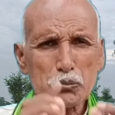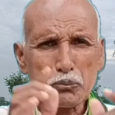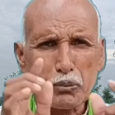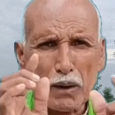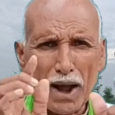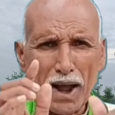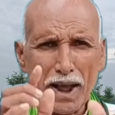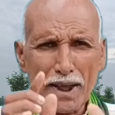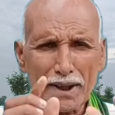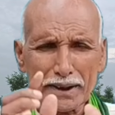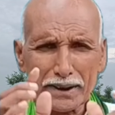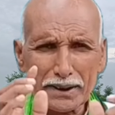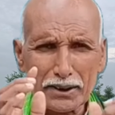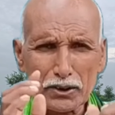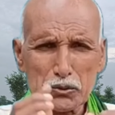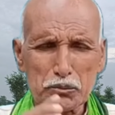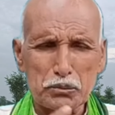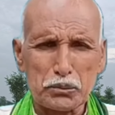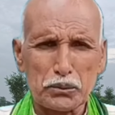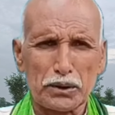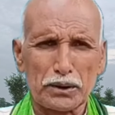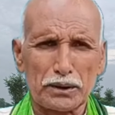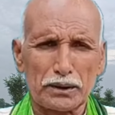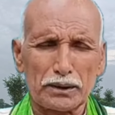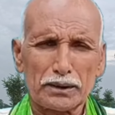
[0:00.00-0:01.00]
उपाय के
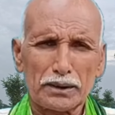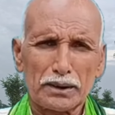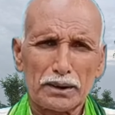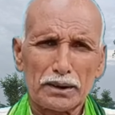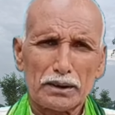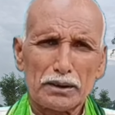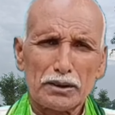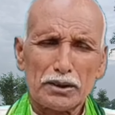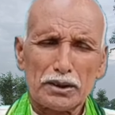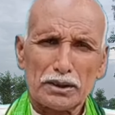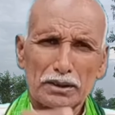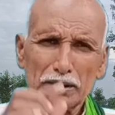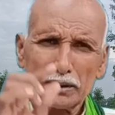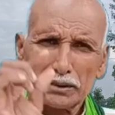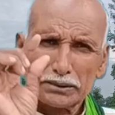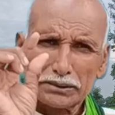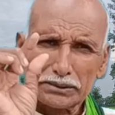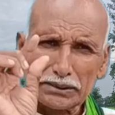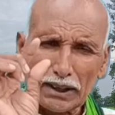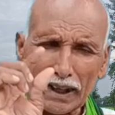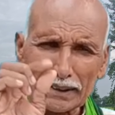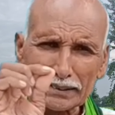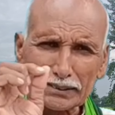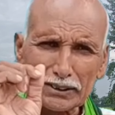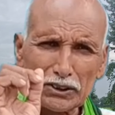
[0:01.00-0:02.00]
ऊपर
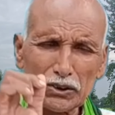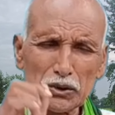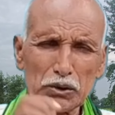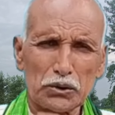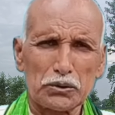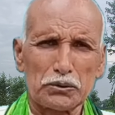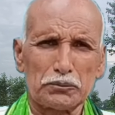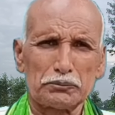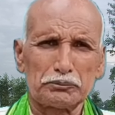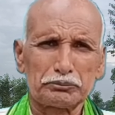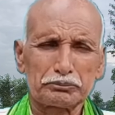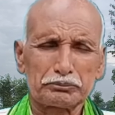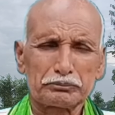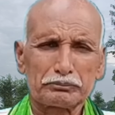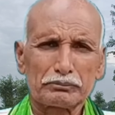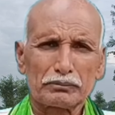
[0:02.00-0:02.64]
साथियों